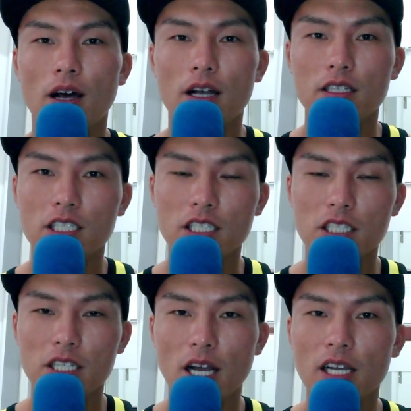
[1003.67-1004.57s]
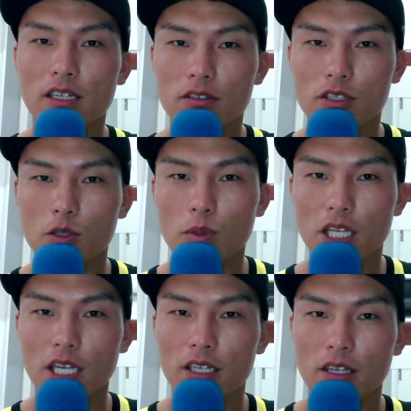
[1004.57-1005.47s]
安心して早く損切
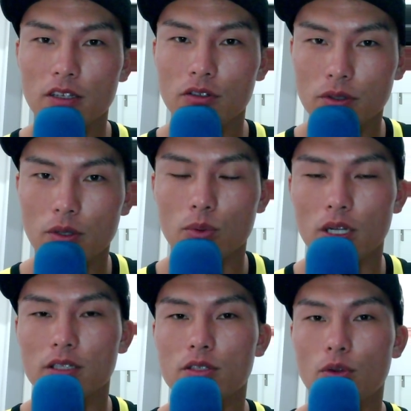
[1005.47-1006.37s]
りができるってことなんです